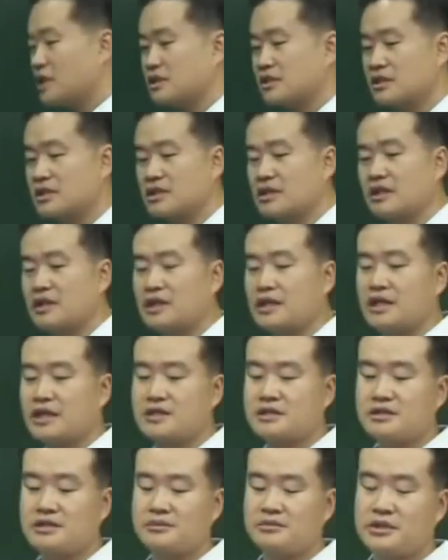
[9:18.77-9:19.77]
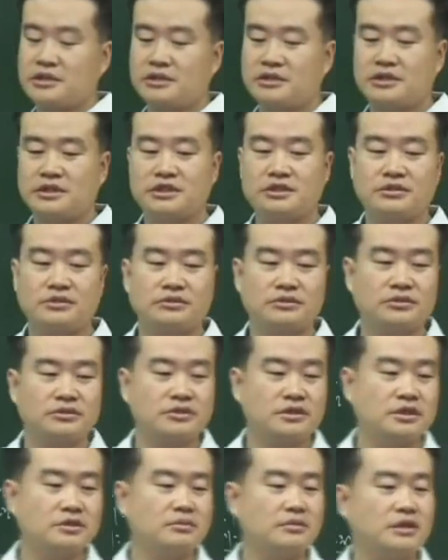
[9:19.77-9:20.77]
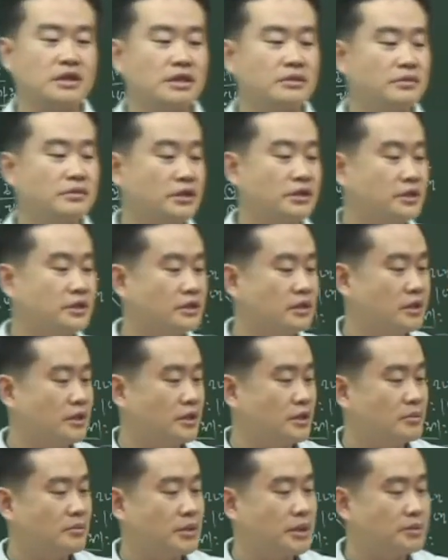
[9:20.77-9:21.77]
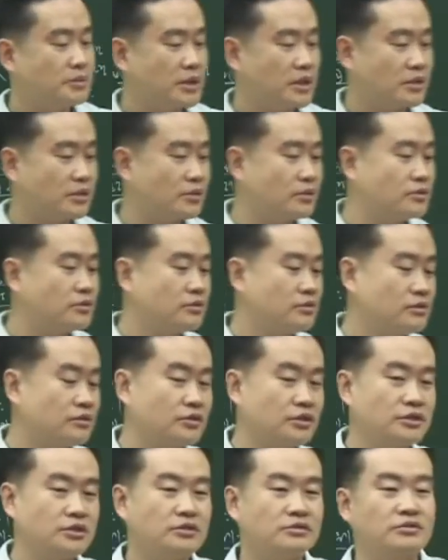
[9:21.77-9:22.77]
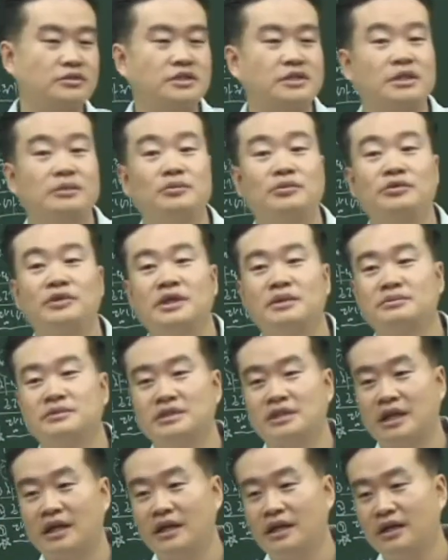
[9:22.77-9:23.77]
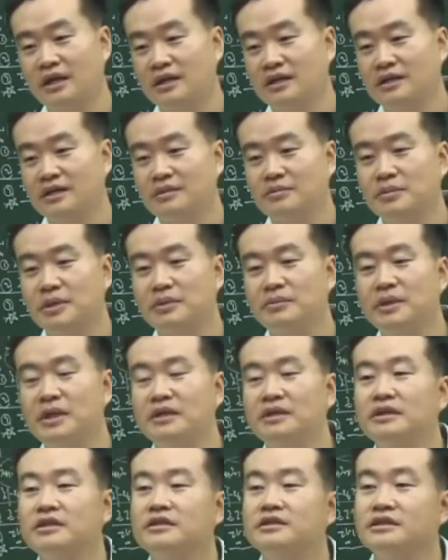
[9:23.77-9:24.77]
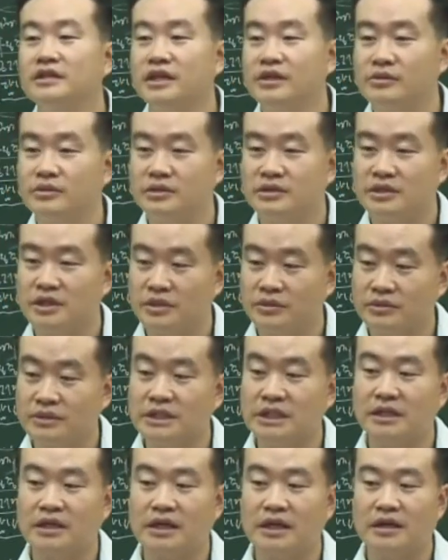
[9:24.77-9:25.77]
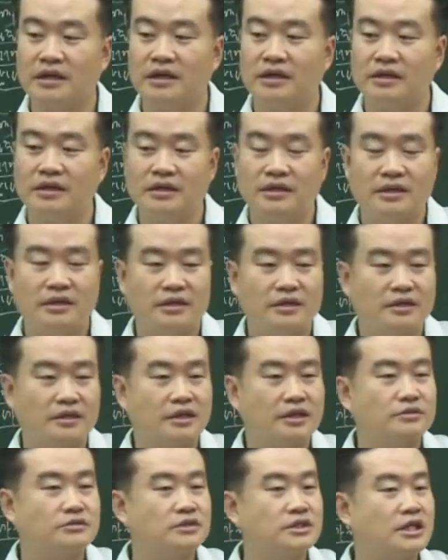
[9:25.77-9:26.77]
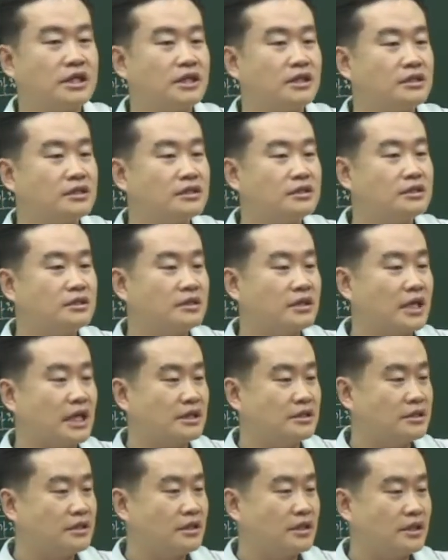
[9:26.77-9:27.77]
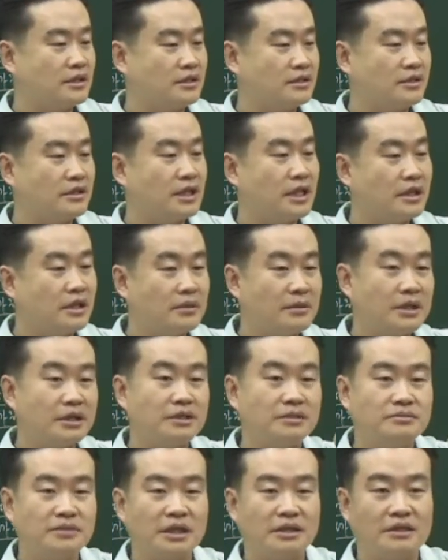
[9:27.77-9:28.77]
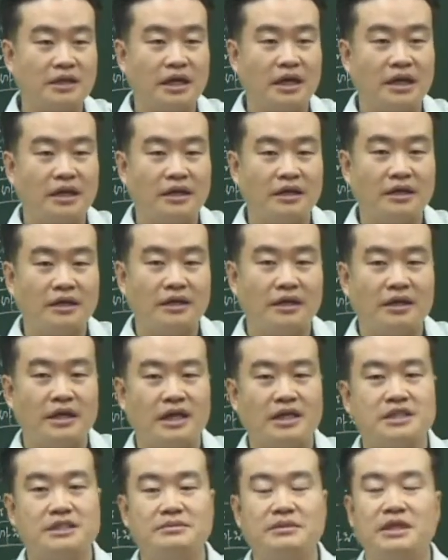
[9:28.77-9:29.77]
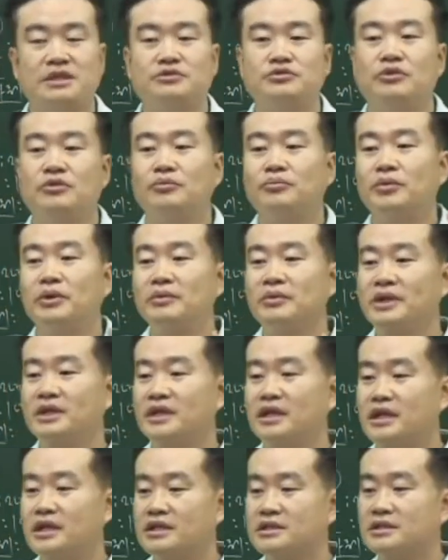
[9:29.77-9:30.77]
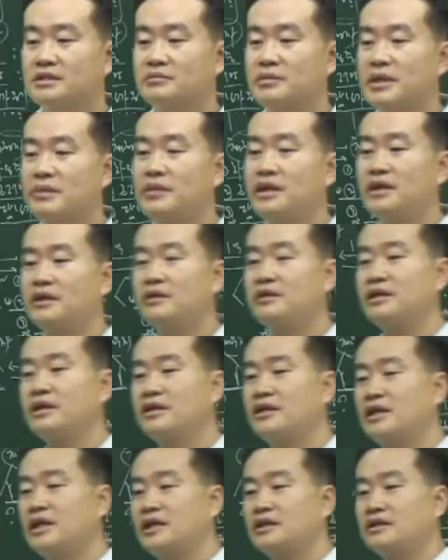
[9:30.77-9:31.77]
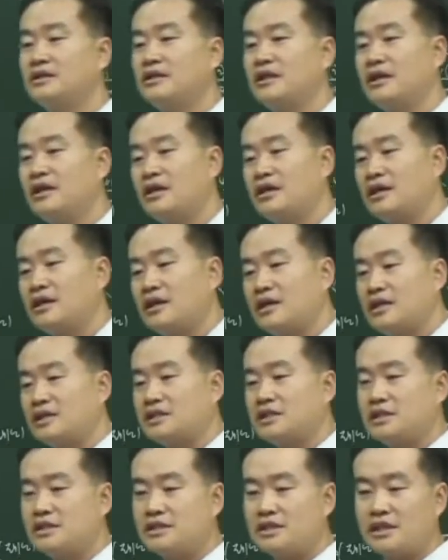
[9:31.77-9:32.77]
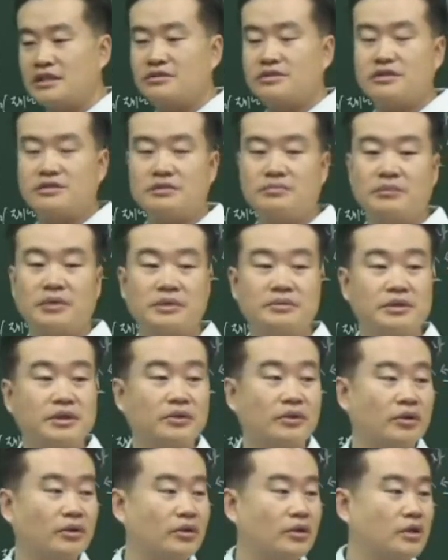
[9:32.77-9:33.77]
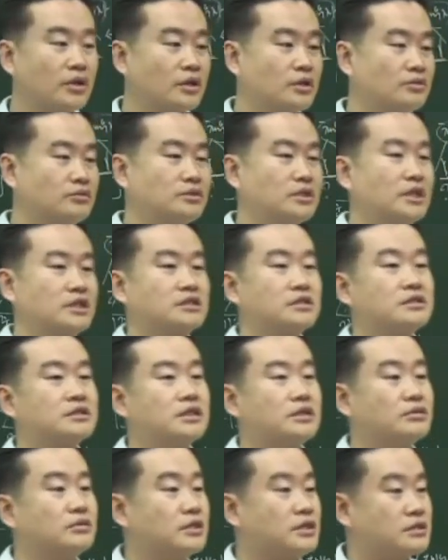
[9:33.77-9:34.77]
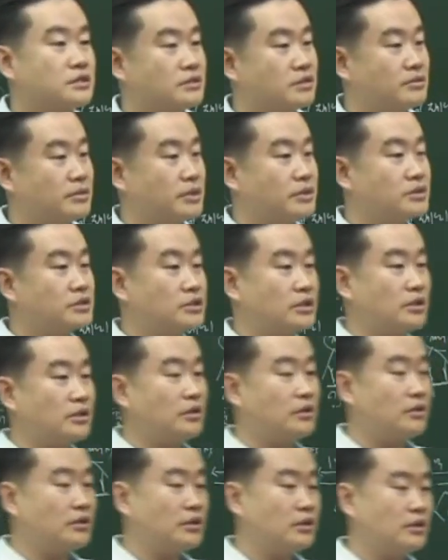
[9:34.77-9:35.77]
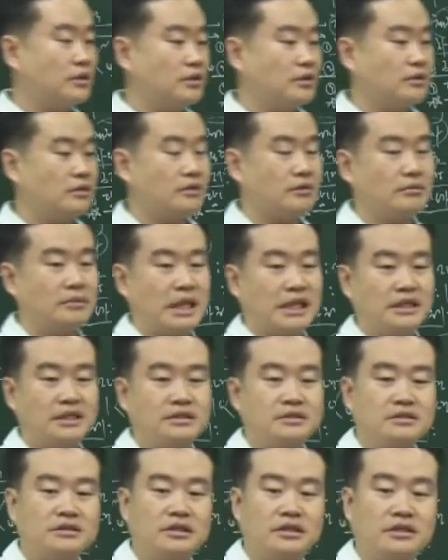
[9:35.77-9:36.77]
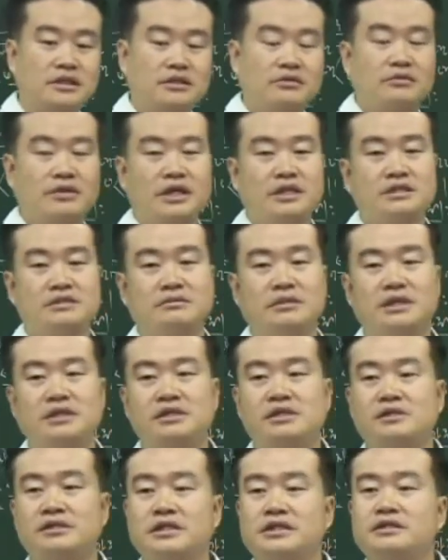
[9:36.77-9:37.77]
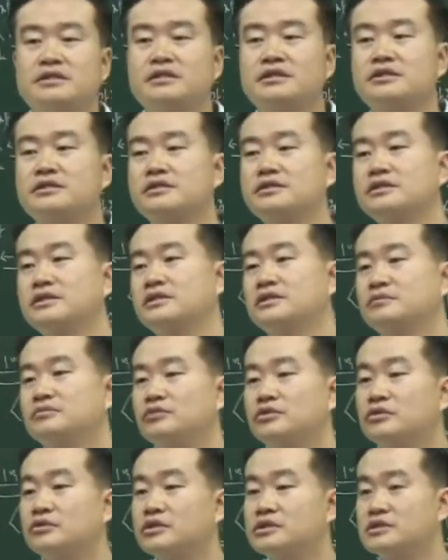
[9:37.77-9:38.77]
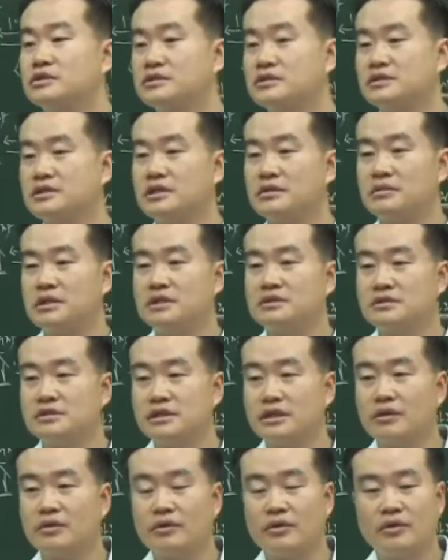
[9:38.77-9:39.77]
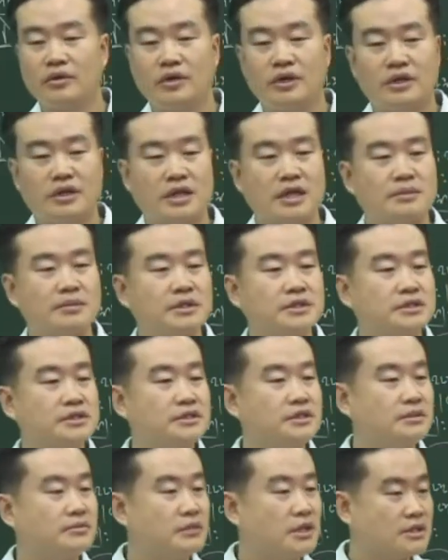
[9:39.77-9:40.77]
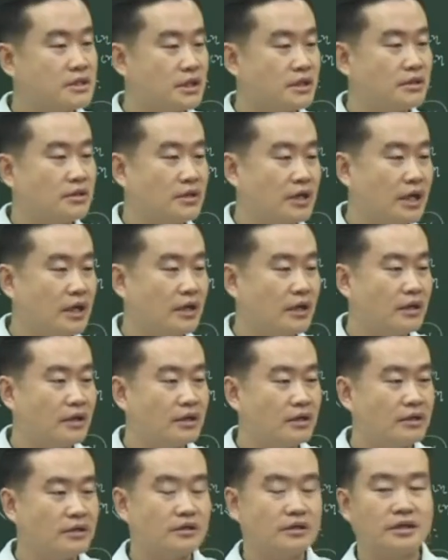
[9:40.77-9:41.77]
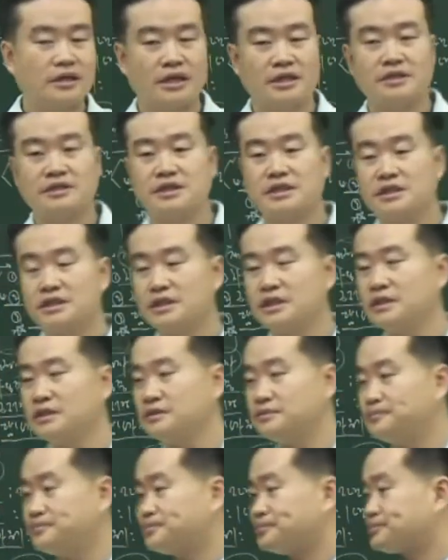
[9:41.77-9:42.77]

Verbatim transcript: 가등기에 관한 설명은 이 정도 설명하면은 법대 교수들도 이 정도 이상 못 합니다. 법에 있는 그 내용 그대로니까. 그러니까 우리나라에는 가등기라는 건 하나밖에 없다더라. 하지만 용법에 따라서 매매 거래를 할 때가 진짜로 쓰는 법이고 우리가 전세권에서도 배웠죠. 어, 말이 전세라고 하지만 실제적인 전세는 물권적 전세만 전세고 나머지는 임대차더라. 이렇게 하듯이